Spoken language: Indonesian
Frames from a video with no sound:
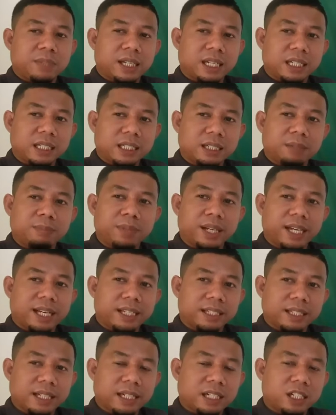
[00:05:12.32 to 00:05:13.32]
Biar lebih
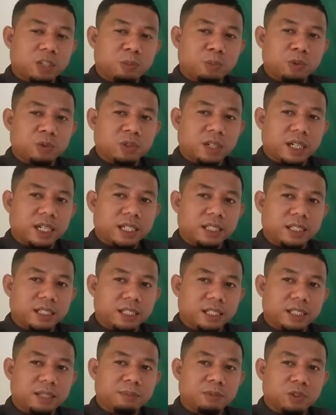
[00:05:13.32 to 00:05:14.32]
enak kalau pengurangan
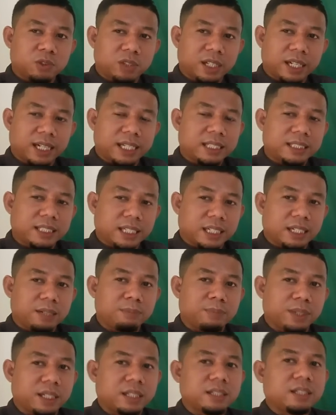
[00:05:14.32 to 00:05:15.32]
ini menggunakan cara
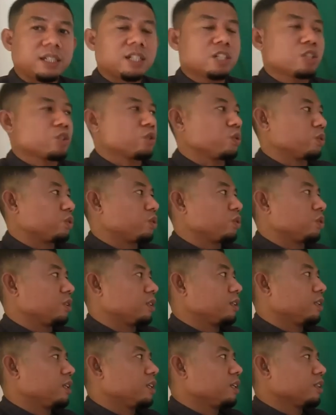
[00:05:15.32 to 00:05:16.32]

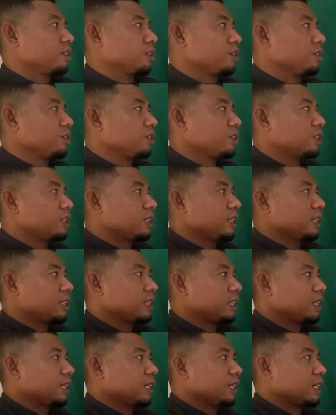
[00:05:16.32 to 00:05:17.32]
bersusun. Terus di
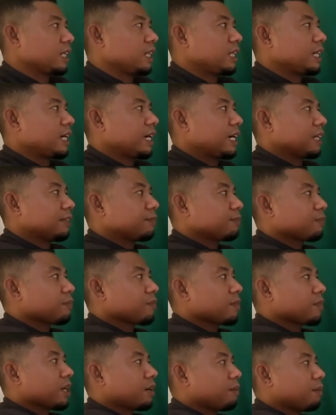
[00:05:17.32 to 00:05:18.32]
sini kita
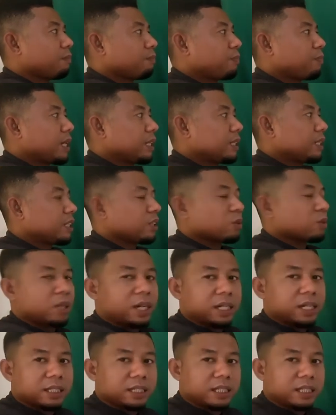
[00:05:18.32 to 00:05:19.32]
lihat 4
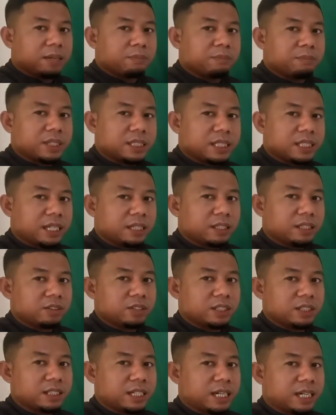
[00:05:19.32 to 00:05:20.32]
dikurang 6 bisa
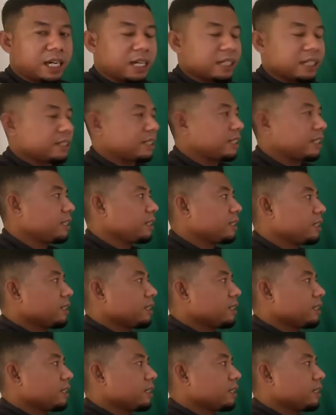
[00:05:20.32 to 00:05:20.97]
atau tidak?